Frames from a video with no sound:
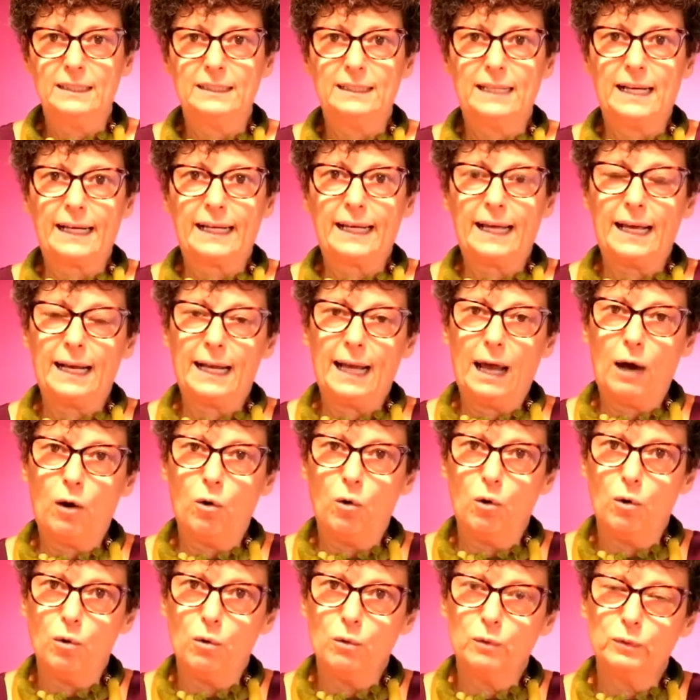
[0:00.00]
naquela
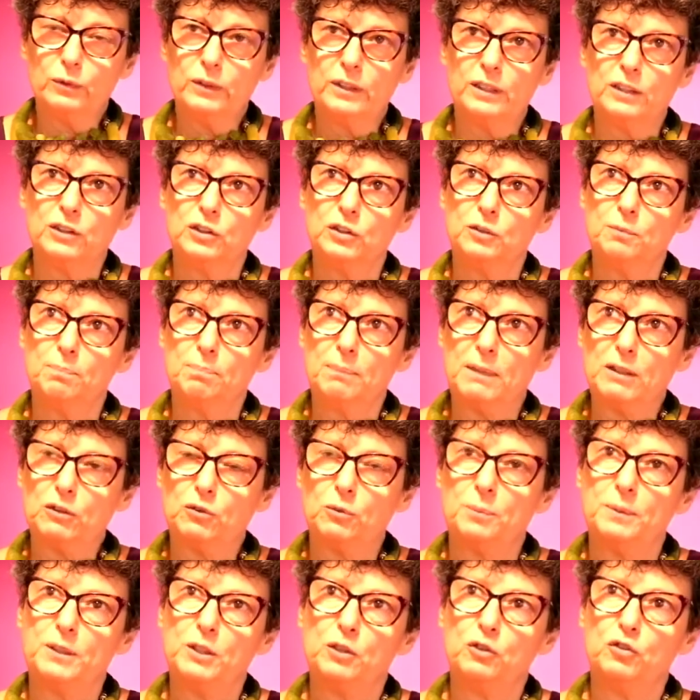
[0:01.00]
onda
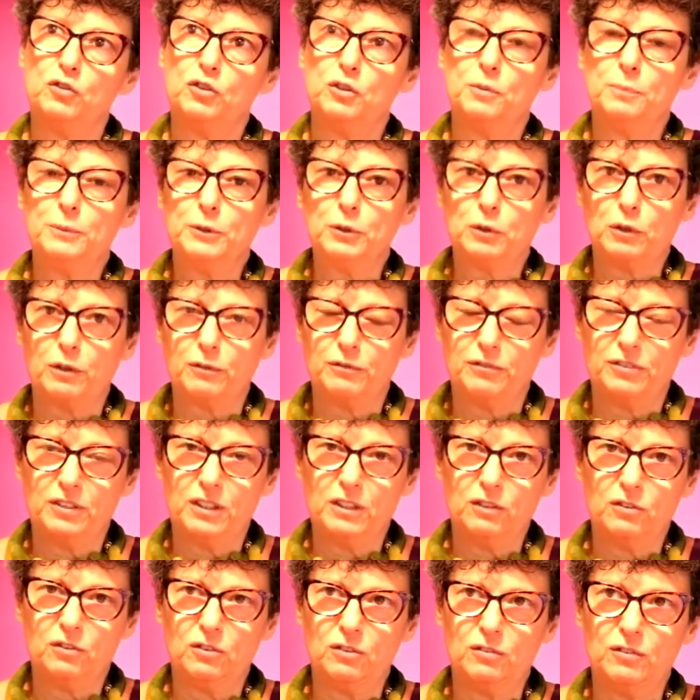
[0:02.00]
mais ou menos de
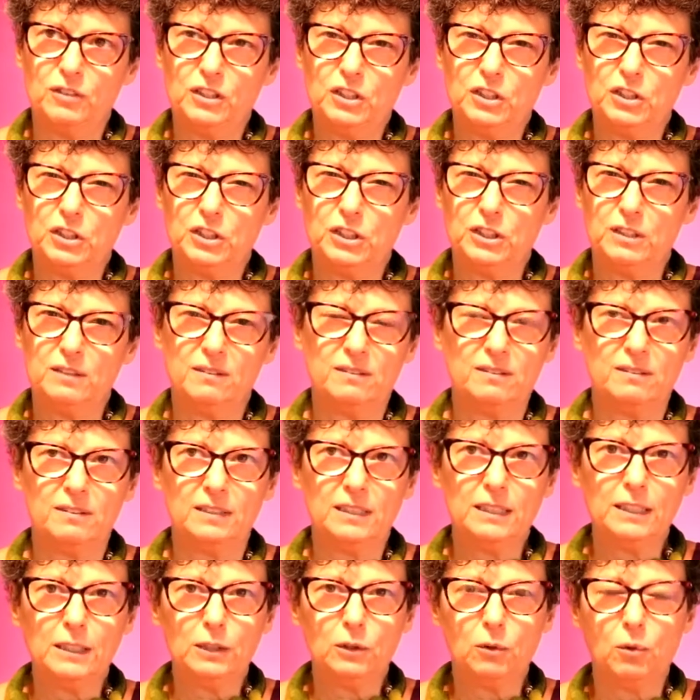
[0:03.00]

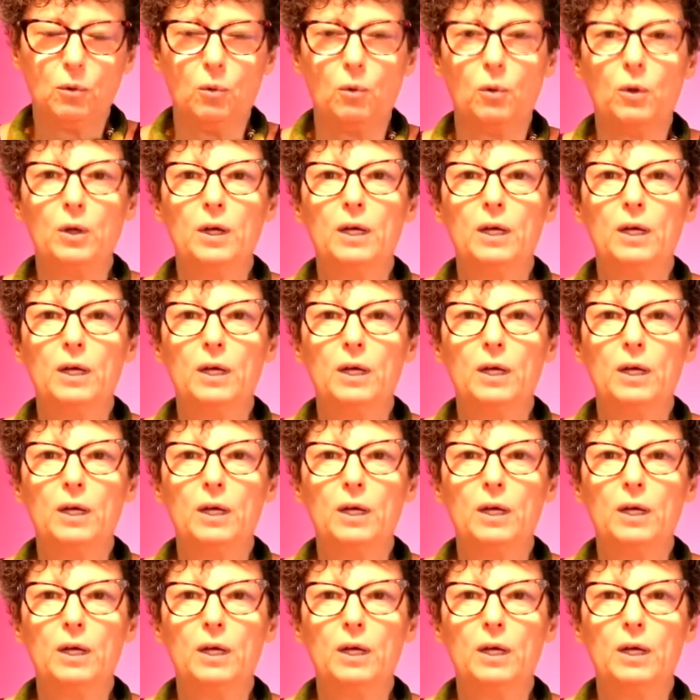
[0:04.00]
1925,